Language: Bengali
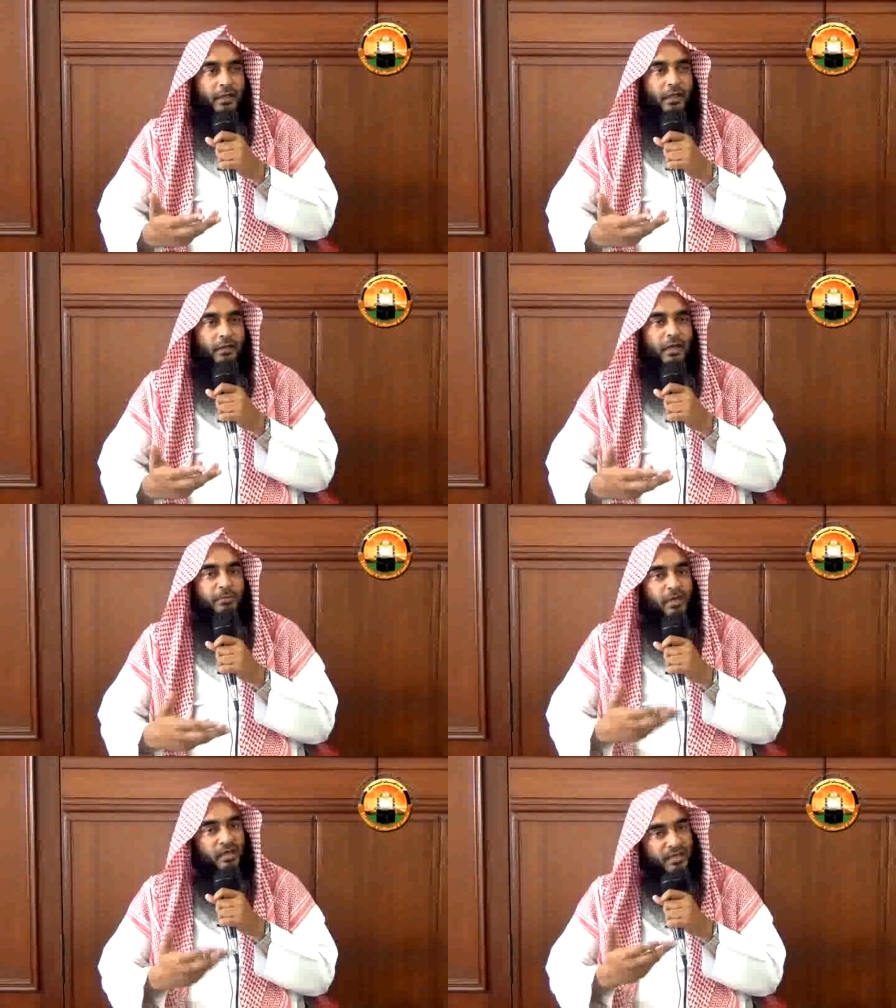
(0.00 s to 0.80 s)
এই
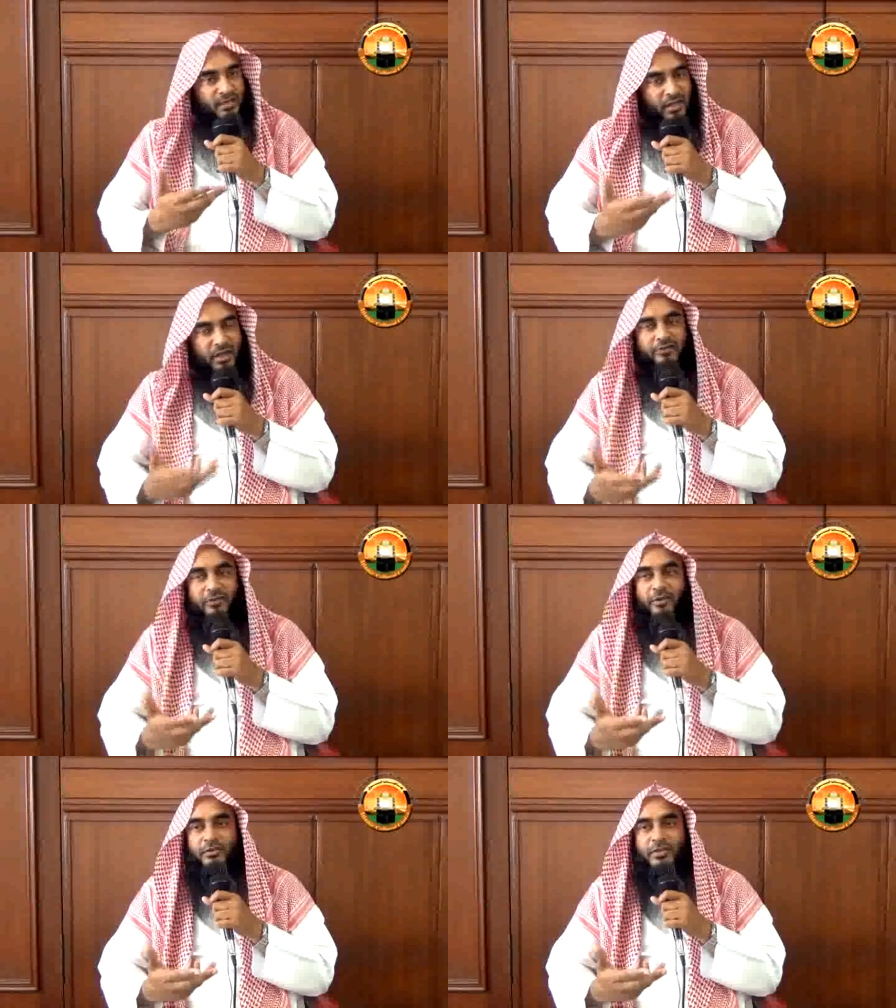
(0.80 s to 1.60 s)
আপনার স্ত্রীর
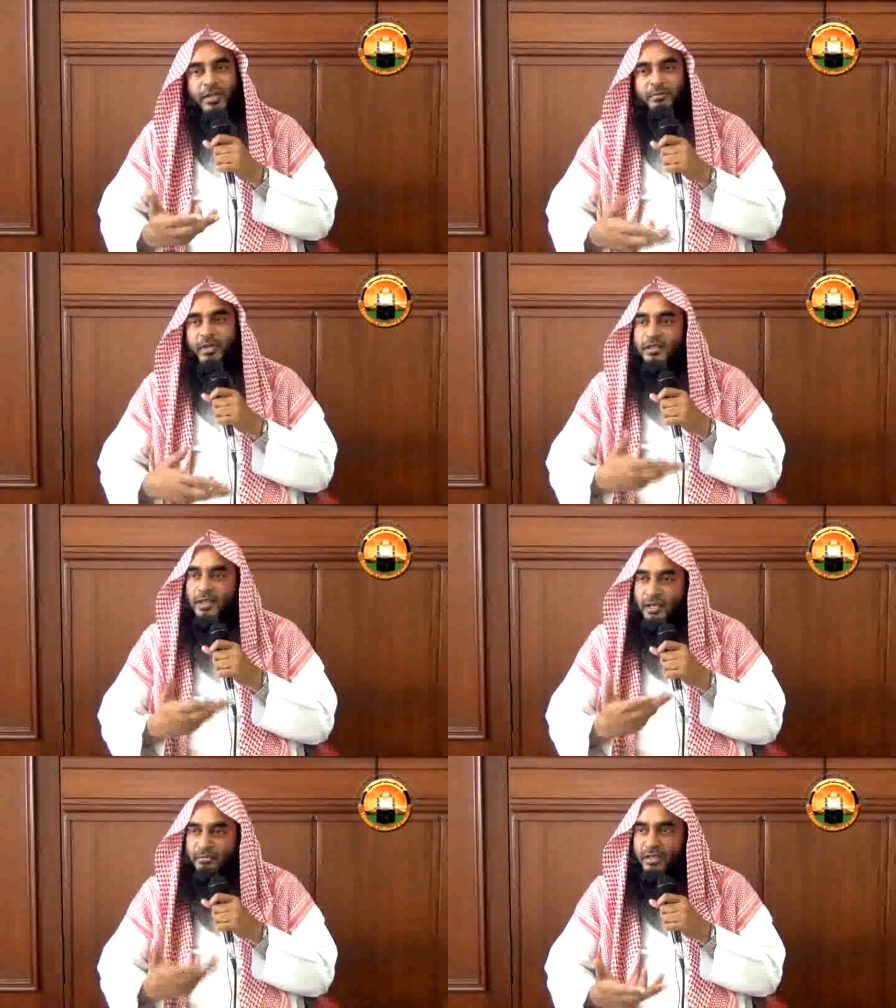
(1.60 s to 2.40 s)
ফরজ আপনার
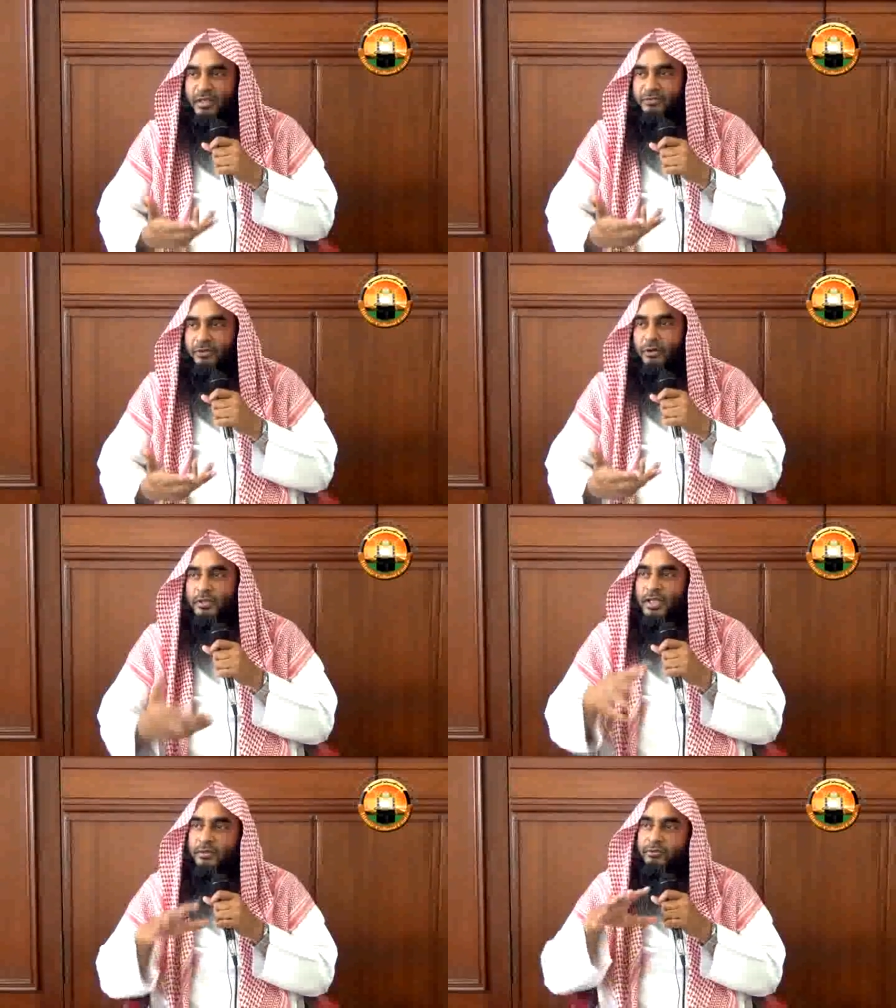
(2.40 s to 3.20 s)
ছেলে মেয়েদের
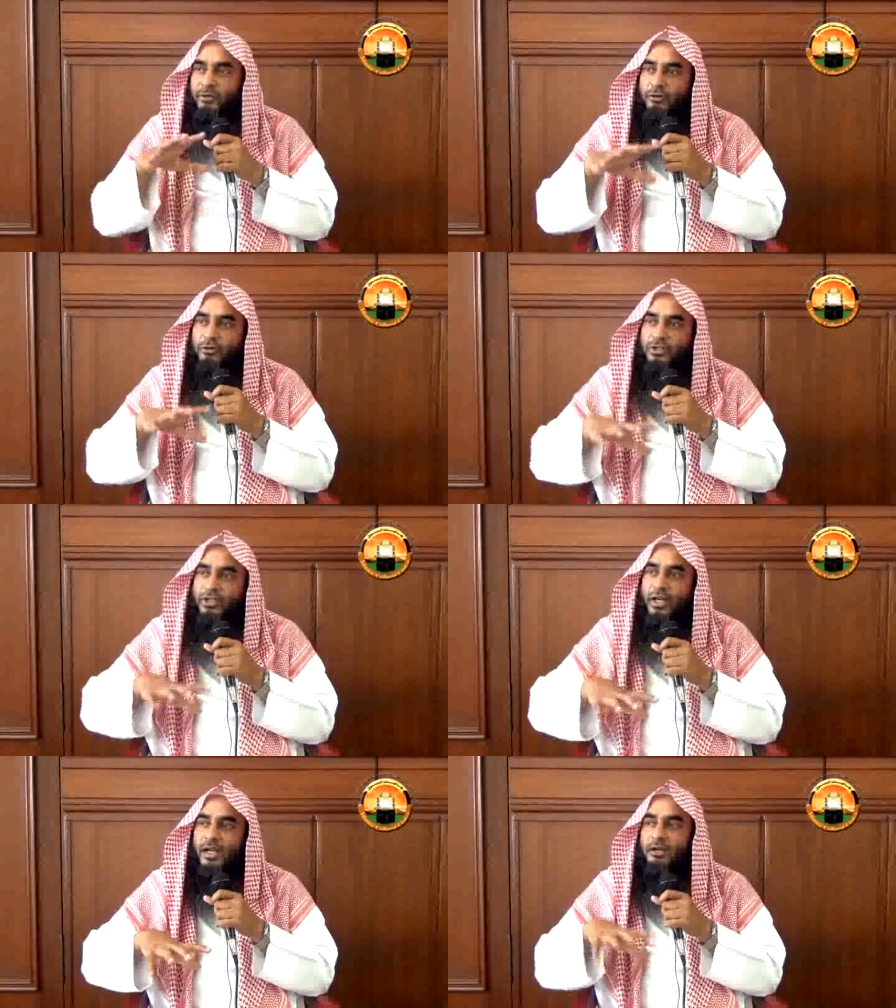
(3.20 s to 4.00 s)
ফরজ এই ফরজ
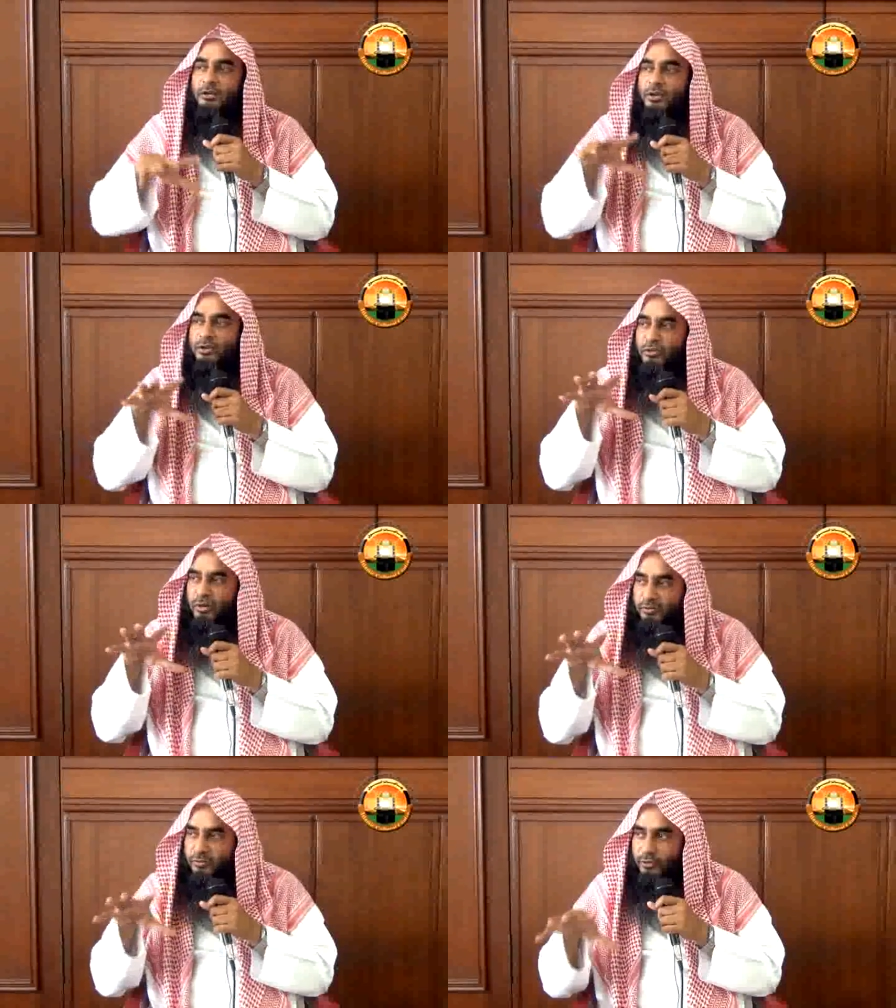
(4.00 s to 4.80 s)
ছাড়াও
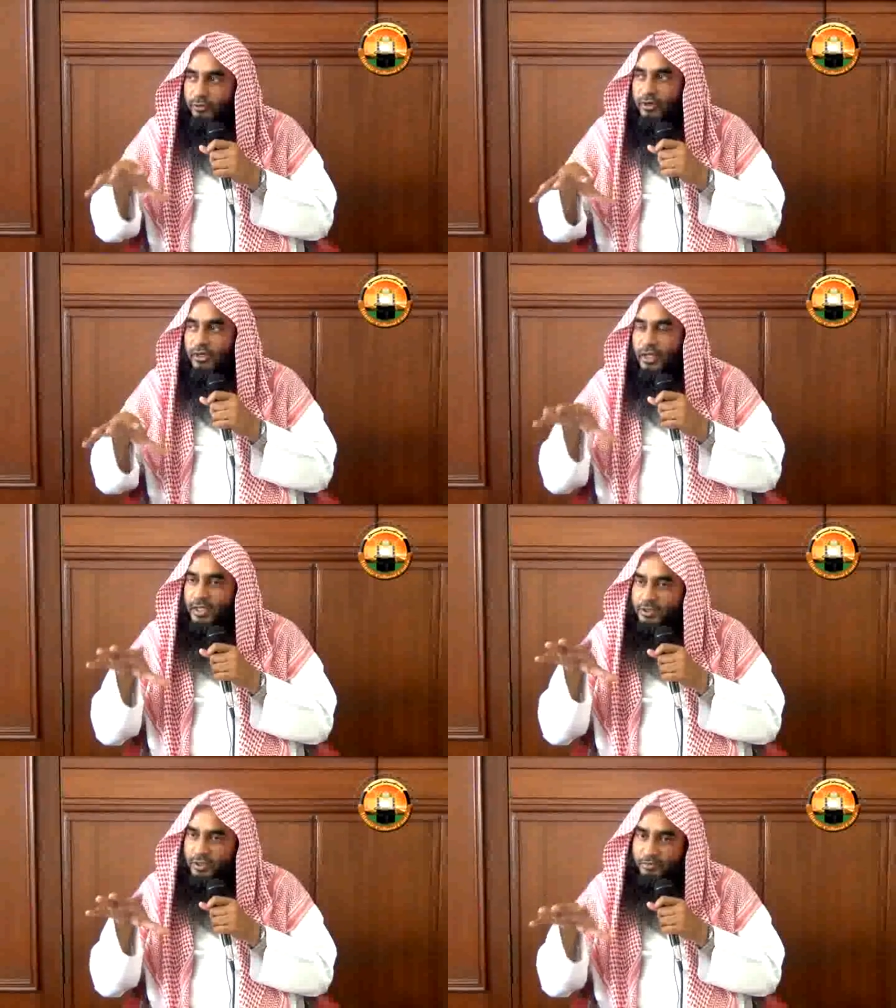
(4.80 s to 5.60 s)
নফল
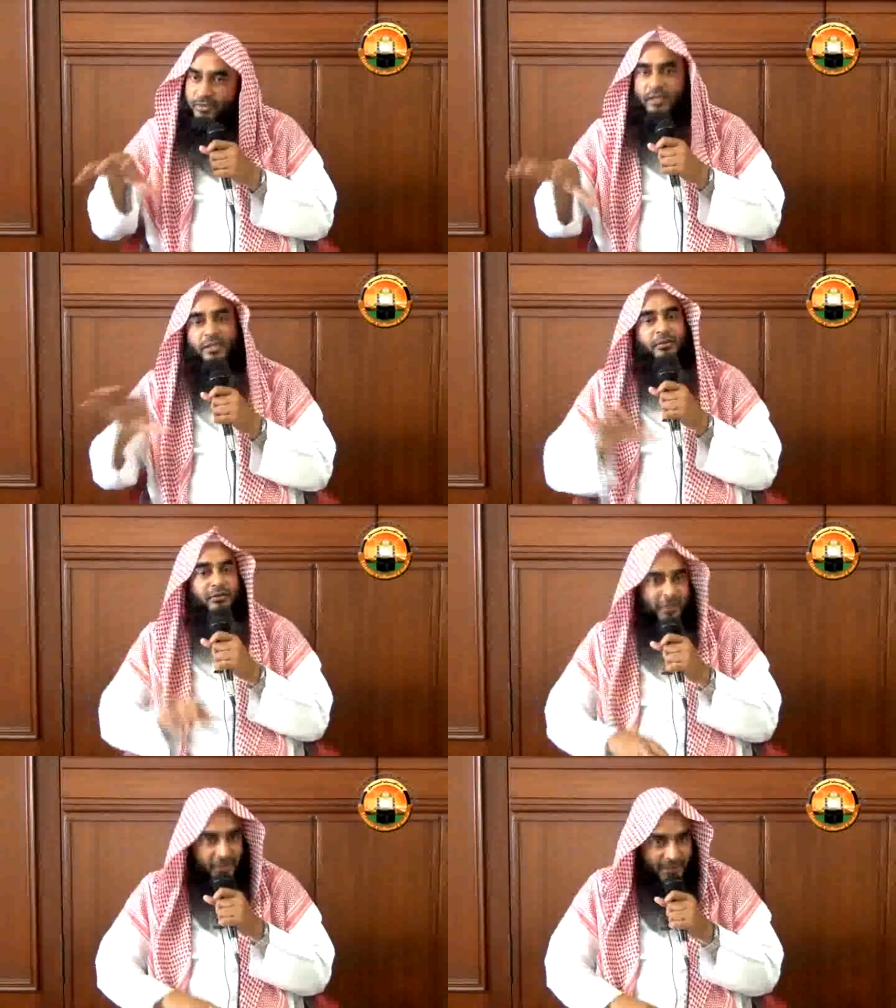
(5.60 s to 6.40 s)
এই সব ক্ষেত্রেও
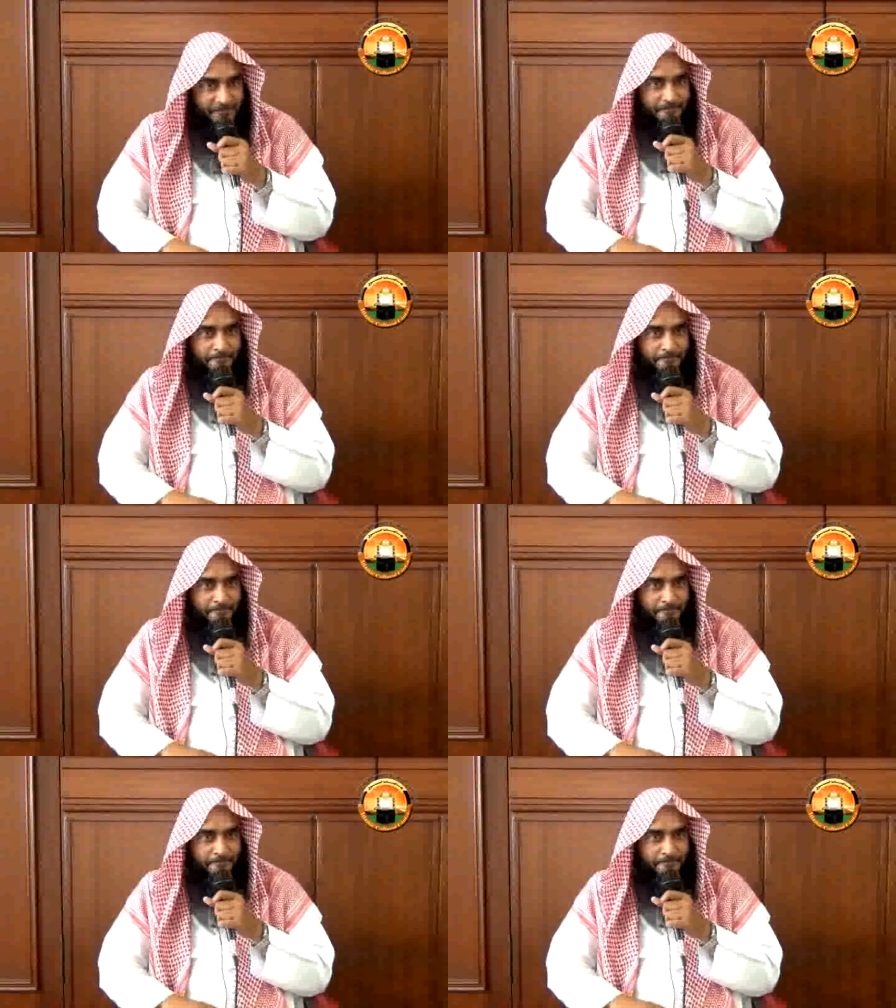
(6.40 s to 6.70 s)
রয়েছে